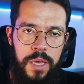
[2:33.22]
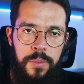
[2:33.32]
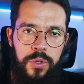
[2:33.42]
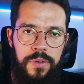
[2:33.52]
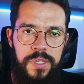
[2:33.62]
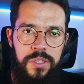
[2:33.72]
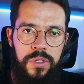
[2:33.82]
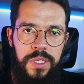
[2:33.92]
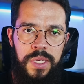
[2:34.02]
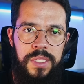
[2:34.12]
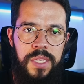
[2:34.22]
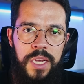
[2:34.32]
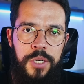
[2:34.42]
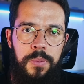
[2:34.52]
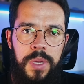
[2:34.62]
Em
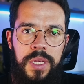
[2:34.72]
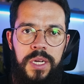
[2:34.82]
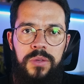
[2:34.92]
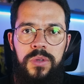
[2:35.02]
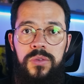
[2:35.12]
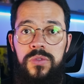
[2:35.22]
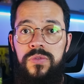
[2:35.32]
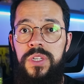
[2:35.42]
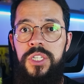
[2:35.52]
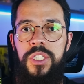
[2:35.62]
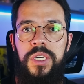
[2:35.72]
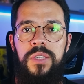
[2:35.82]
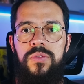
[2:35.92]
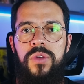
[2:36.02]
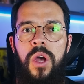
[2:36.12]
1987, beirando os 20
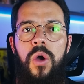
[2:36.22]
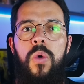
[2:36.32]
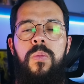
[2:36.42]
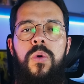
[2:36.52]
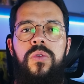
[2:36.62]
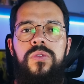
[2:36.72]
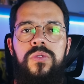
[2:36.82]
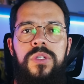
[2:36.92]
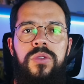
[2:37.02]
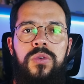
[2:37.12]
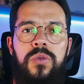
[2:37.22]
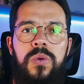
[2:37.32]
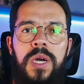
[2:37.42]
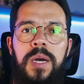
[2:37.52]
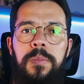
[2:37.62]
anos, o monstro se
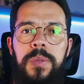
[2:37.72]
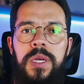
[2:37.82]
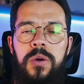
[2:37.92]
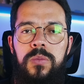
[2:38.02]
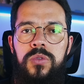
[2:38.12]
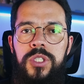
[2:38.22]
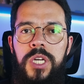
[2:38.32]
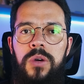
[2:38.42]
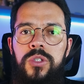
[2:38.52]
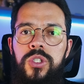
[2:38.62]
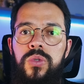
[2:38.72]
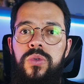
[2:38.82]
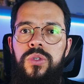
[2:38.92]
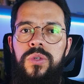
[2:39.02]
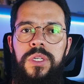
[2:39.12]
tornou campeão mundial
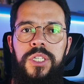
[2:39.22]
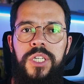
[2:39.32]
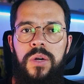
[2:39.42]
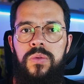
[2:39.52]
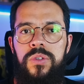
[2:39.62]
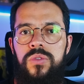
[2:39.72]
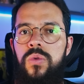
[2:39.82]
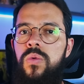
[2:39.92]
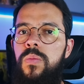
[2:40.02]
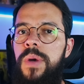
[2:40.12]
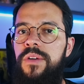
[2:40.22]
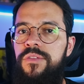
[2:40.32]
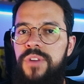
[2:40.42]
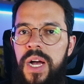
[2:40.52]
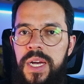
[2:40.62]
júnior e já conquistou uma
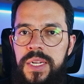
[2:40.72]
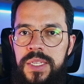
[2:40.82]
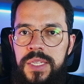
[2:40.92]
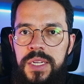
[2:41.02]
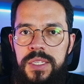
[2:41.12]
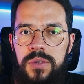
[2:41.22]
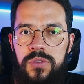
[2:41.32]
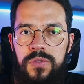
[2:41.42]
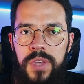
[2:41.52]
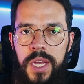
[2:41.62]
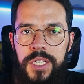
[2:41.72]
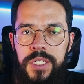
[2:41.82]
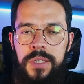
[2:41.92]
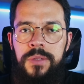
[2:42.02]
vaga na seleção soviética.